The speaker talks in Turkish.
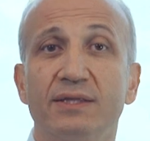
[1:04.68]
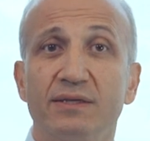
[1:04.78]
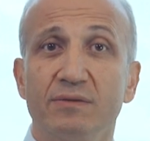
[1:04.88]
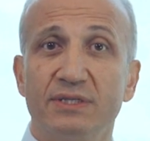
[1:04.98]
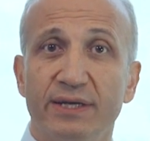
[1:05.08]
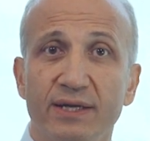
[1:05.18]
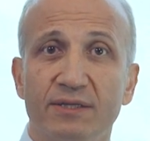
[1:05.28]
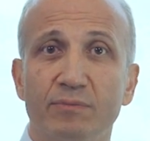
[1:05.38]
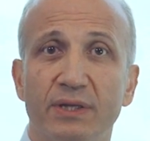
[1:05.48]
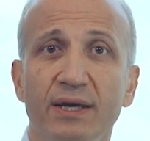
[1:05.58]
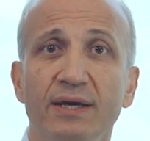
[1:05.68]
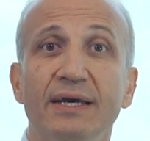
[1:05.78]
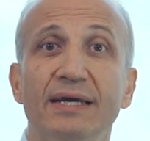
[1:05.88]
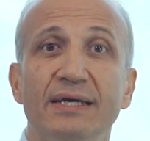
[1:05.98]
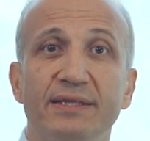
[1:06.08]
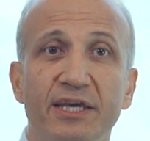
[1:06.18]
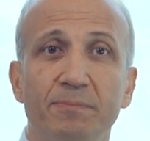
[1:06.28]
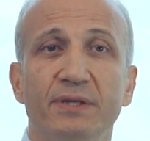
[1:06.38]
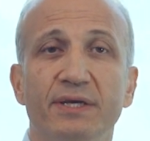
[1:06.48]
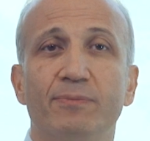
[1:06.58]
Attığımız her adımda
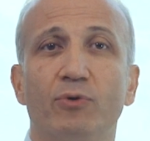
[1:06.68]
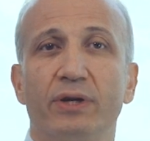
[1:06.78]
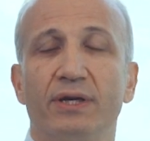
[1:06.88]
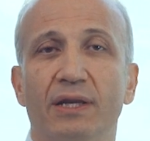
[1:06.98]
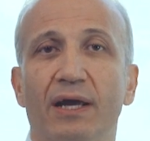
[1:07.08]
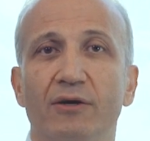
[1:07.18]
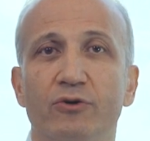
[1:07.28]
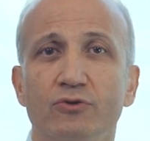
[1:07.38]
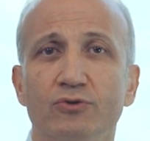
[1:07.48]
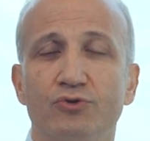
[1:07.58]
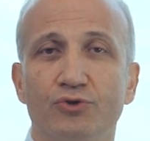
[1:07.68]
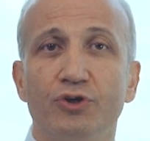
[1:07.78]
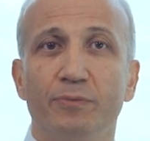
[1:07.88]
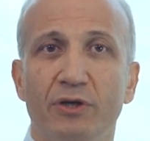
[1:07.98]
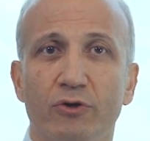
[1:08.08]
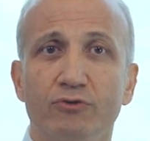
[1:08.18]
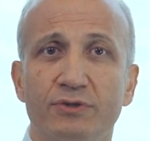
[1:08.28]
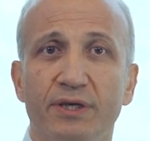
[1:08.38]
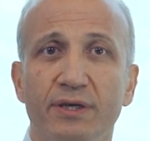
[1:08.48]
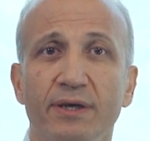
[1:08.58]
tek bir ekip olarak ilerliyoruz. Çünkü
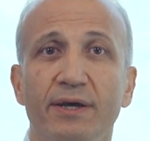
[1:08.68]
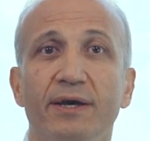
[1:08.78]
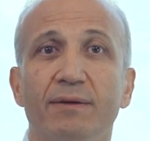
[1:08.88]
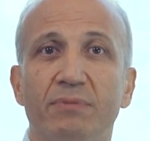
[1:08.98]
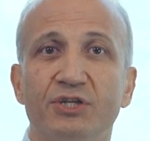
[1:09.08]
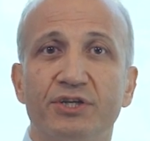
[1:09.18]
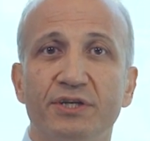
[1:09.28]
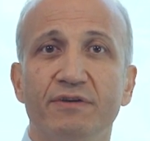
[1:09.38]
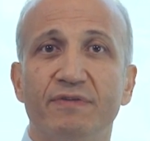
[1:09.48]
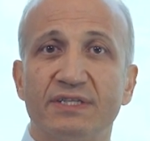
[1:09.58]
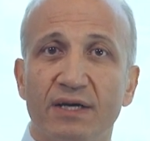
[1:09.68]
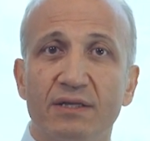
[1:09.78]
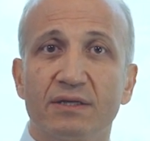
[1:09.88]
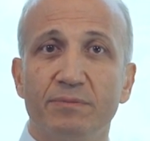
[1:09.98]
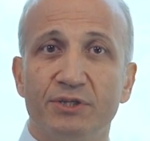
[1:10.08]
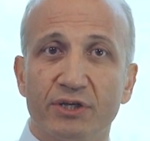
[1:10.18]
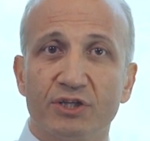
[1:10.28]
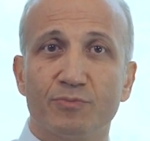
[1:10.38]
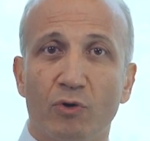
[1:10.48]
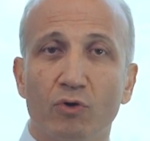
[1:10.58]
biliyoruz ki başarıyı ve sağlıklı bir
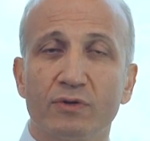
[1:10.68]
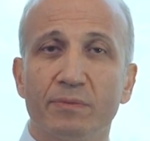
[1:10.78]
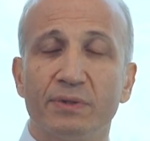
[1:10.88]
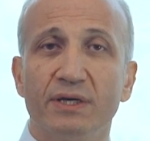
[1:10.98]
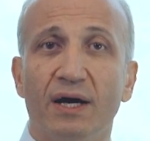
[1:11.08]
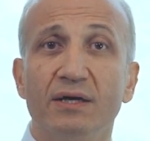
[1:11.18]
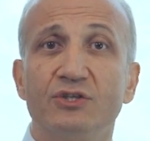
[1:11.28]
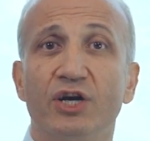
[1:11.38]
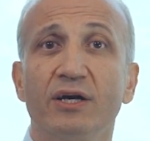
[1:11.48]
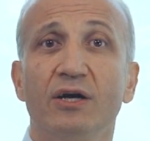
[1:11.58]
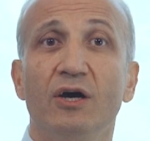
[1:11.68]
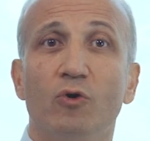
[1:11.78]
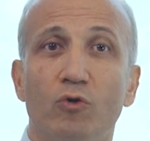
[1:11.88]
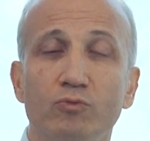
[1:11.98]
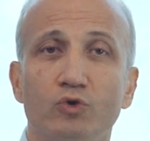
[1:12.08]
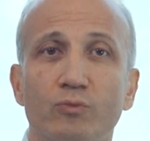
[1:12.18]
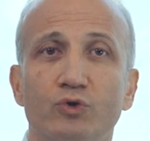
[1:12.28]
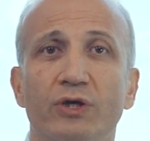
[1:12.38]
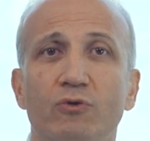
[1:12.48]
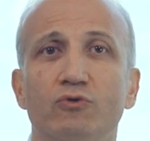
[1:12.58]
çalışma ortamını ancak omuz
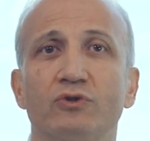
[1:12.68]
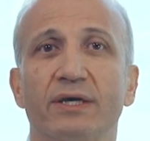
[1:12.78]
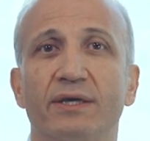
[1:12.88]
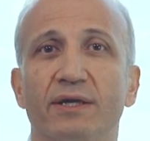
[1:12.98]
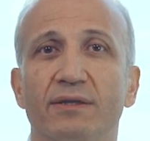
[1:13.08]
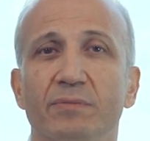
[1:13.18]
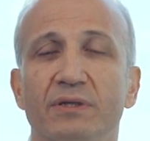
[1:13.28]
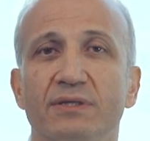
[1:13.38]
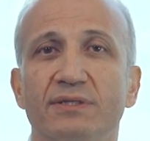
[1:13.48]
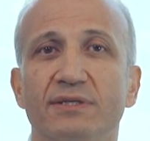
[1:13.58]
omuza olursak yaratabiliriz.